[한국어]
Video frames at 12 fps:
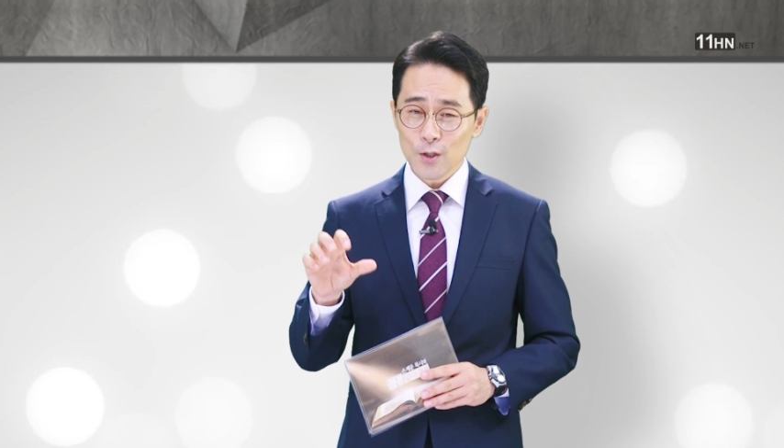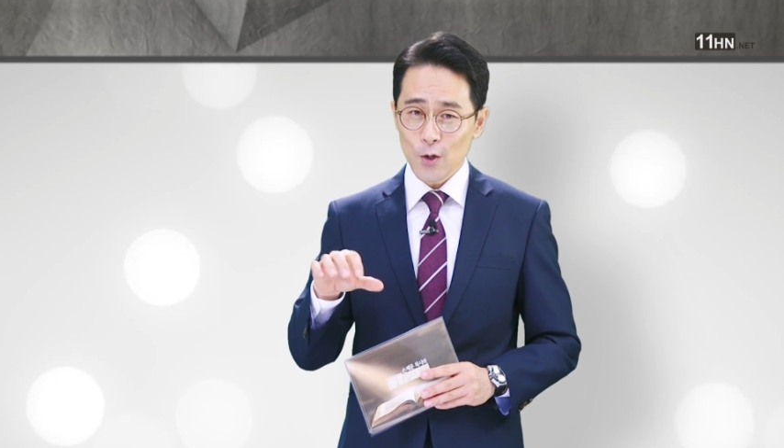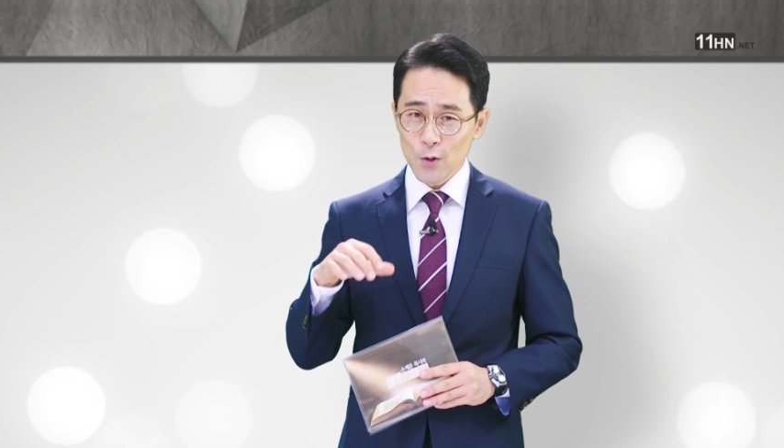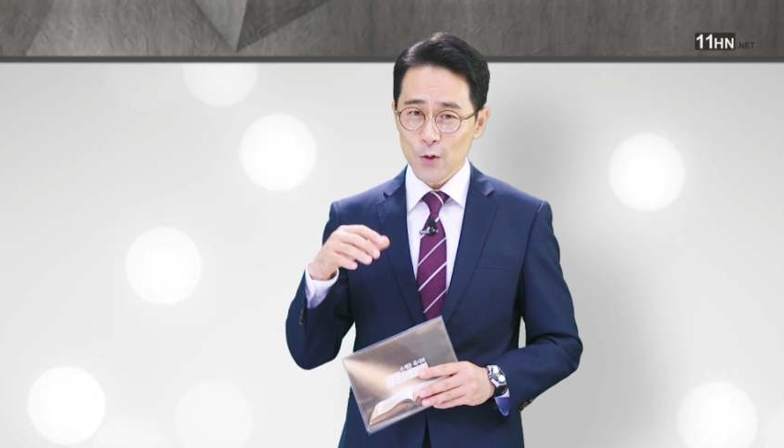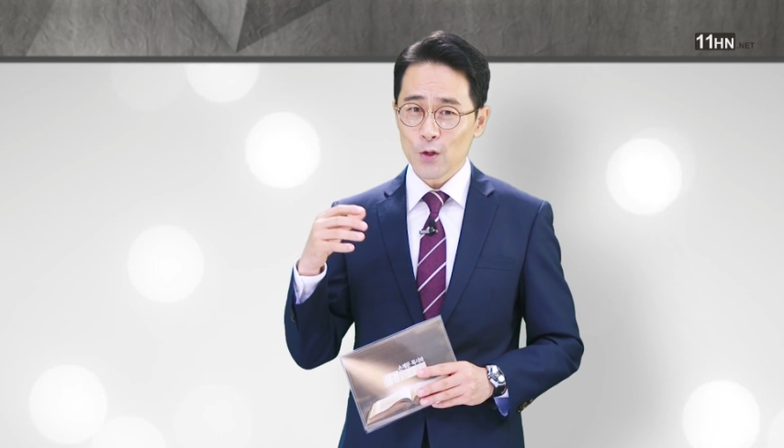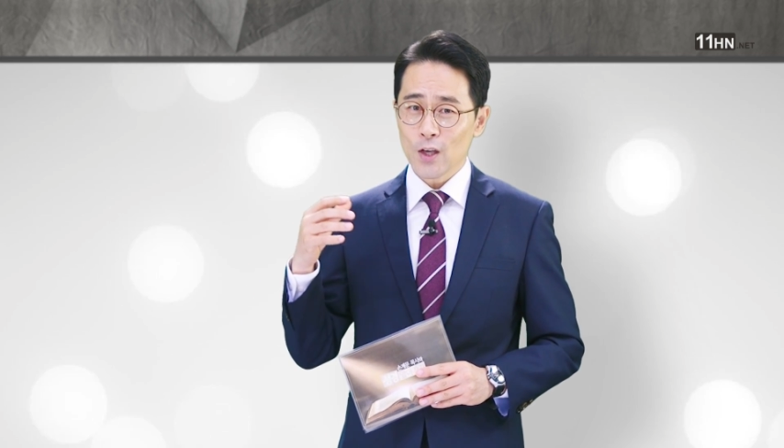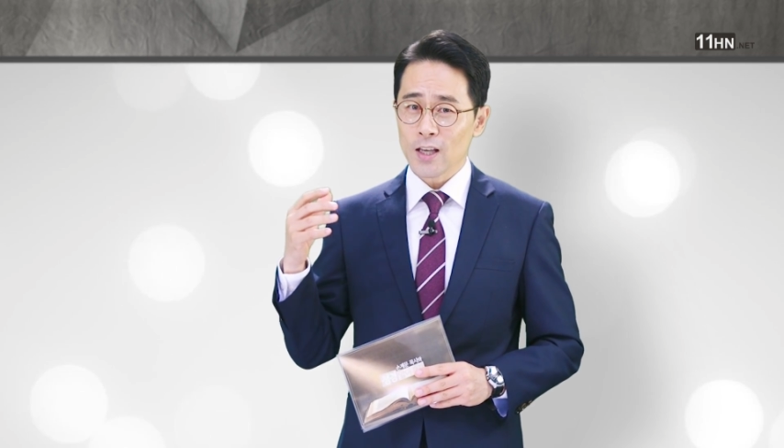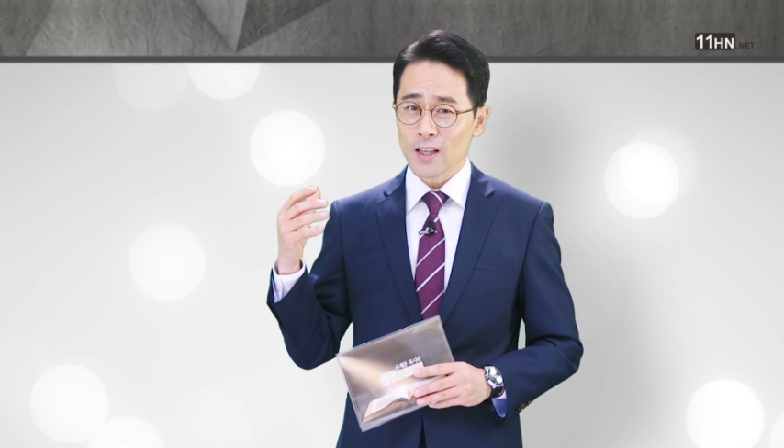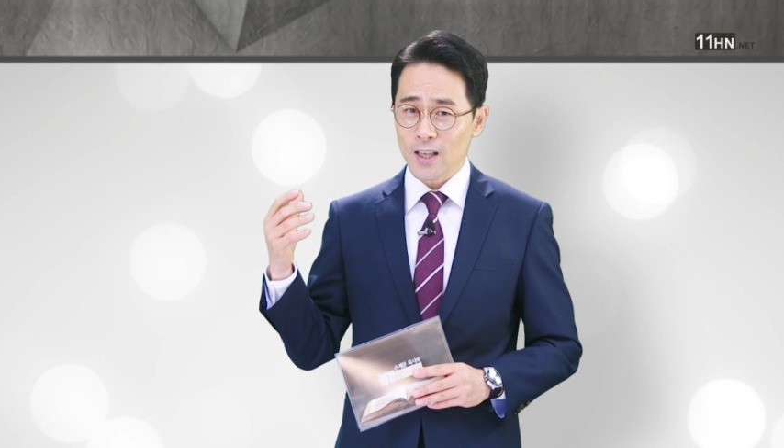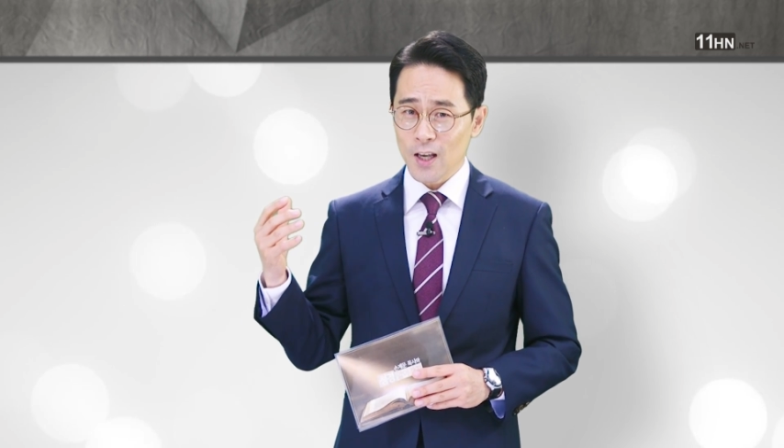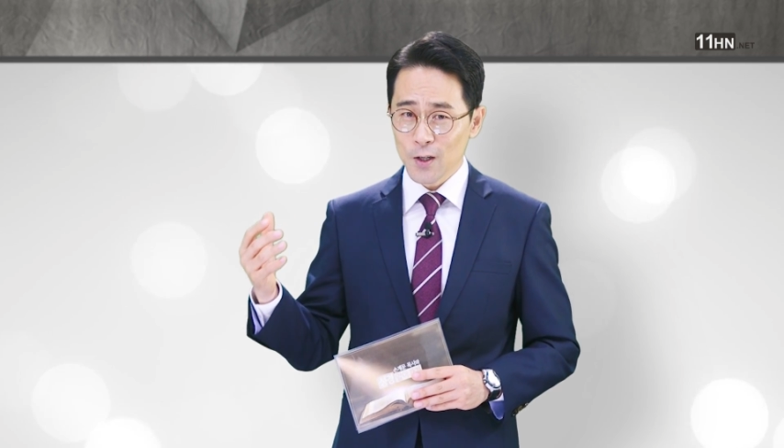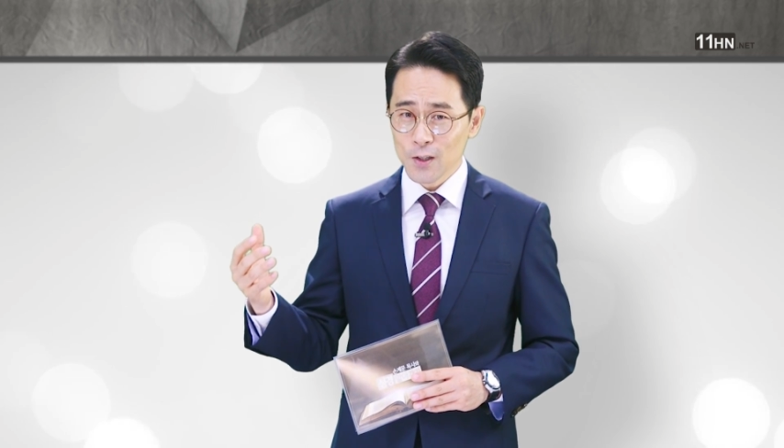
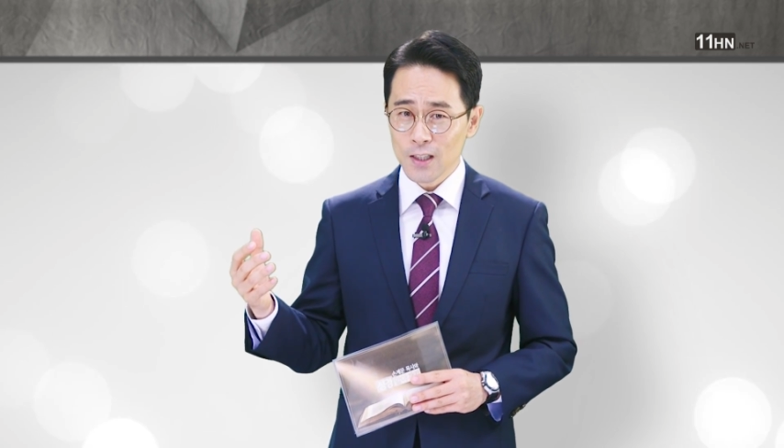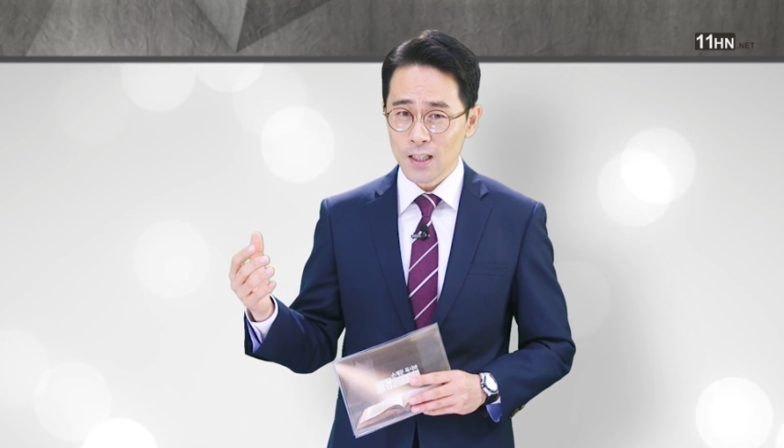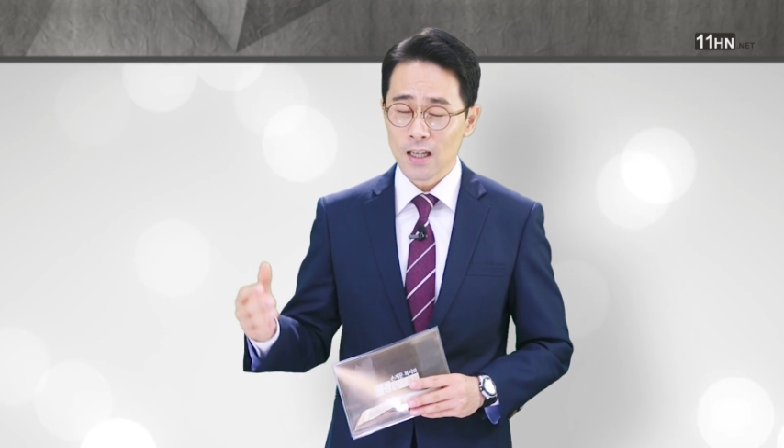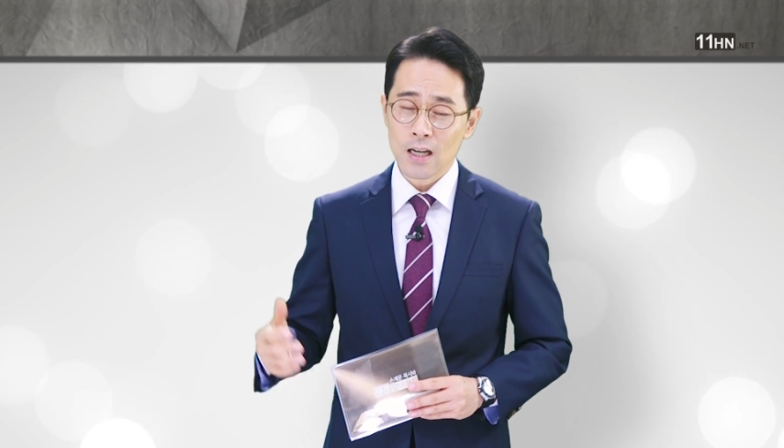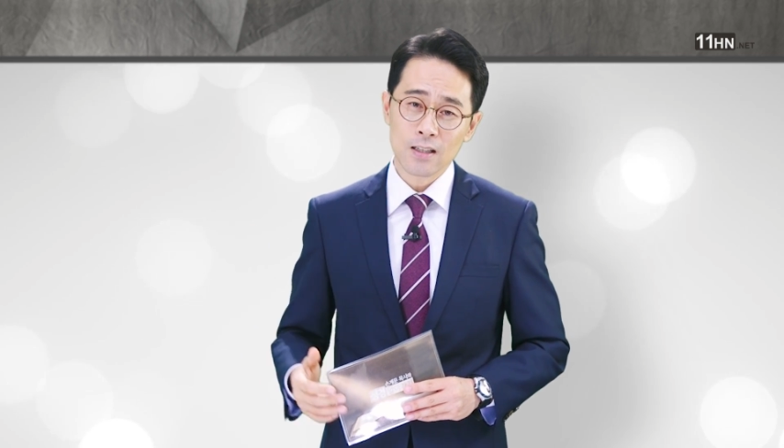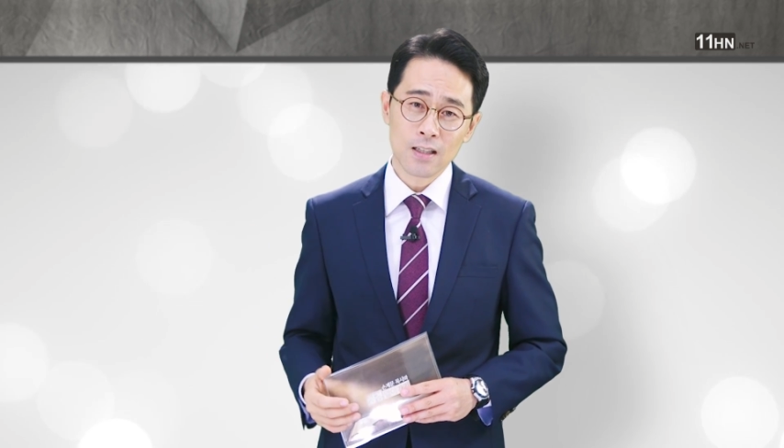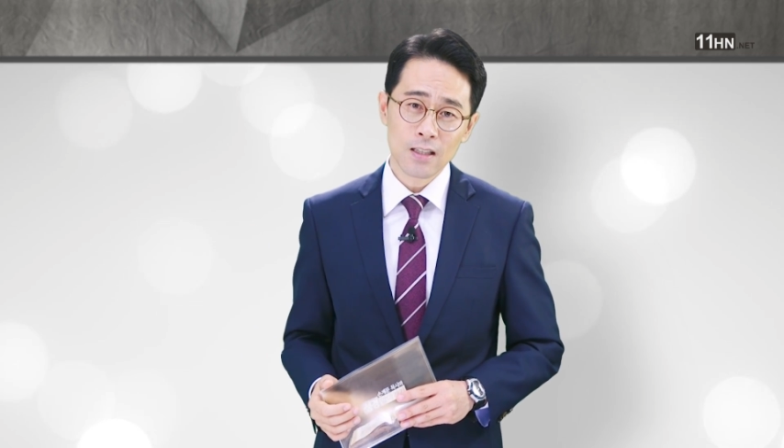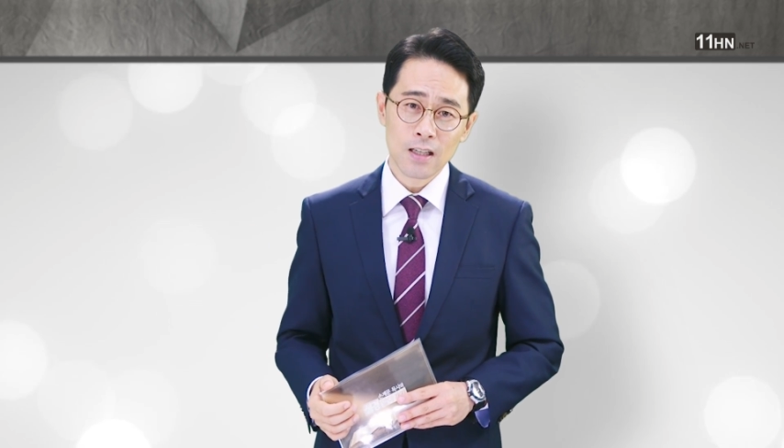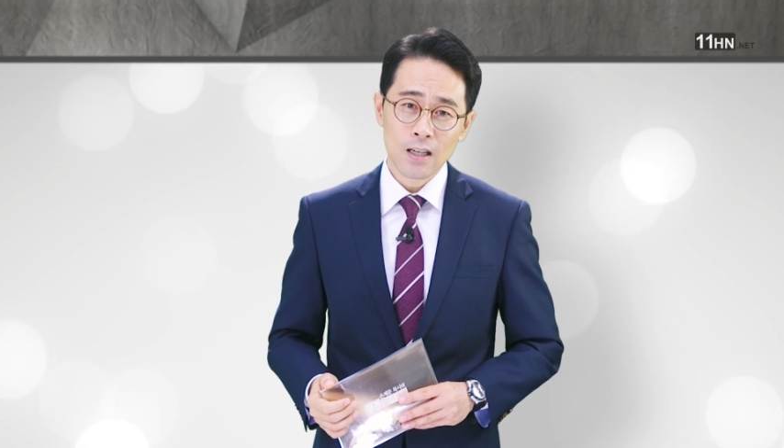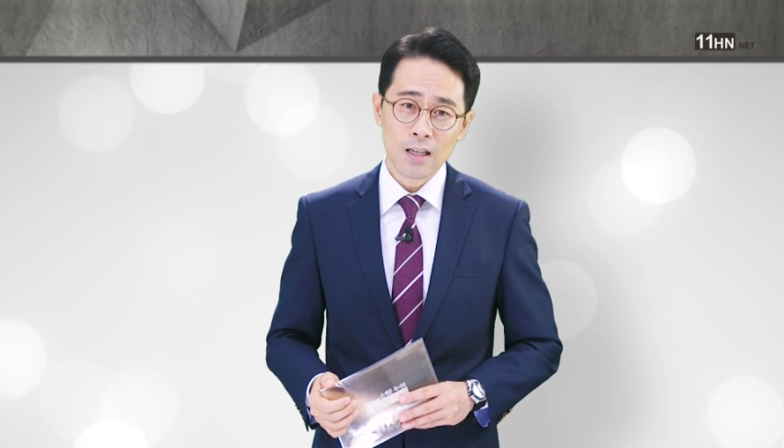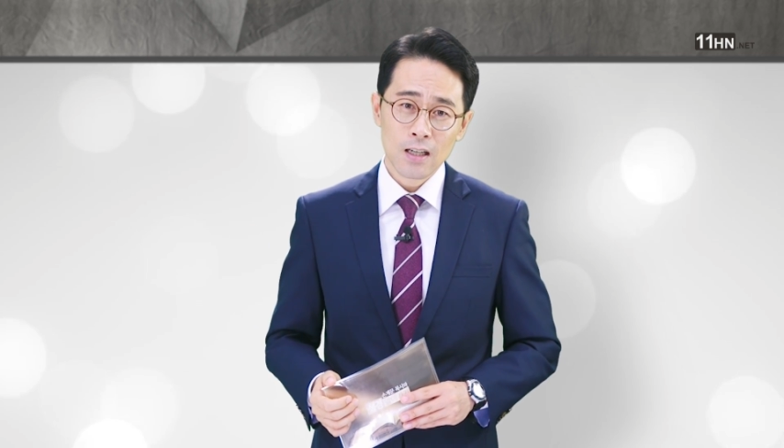성경의 예언들이라는